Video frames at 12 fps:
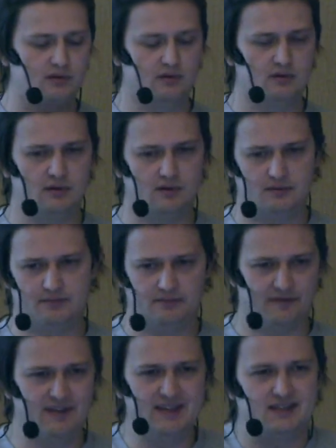э,
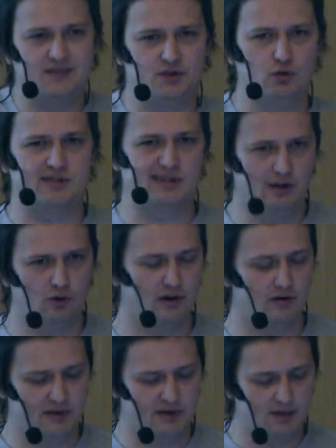вынести все
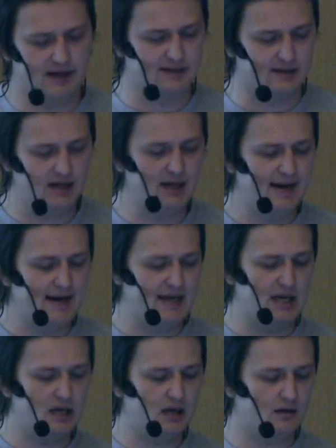остальное, понимаете, да?
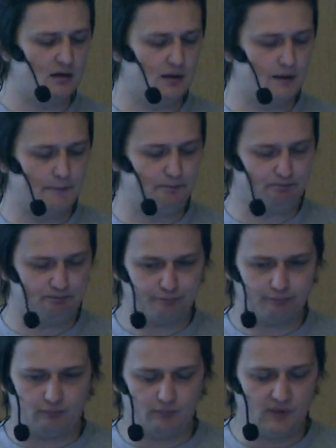И э,
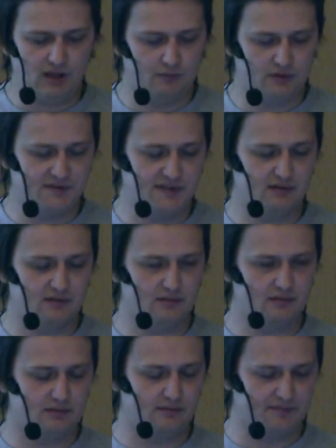вот эти
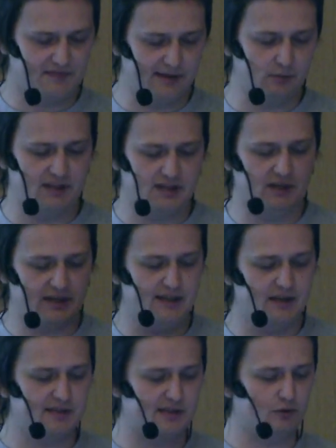все вот эти
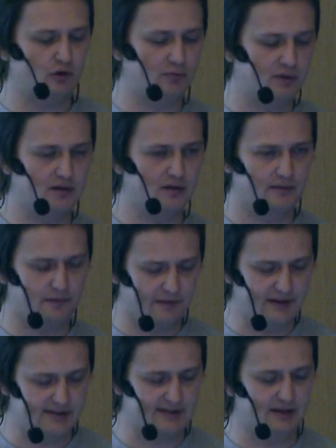микросервисы, которые мы
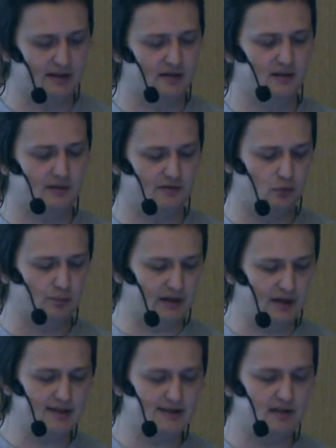вынесли, это все
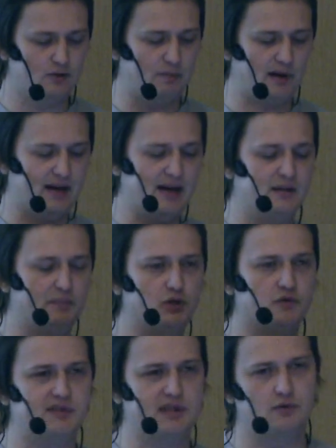прекрасно, но пока они
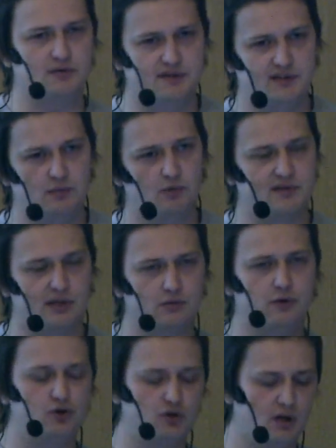пишут старую систему, с
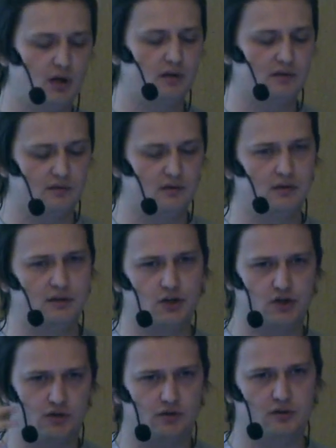которой читает э,
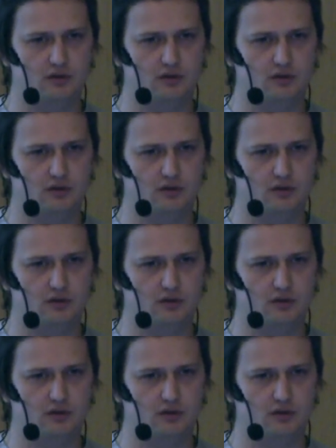наш э,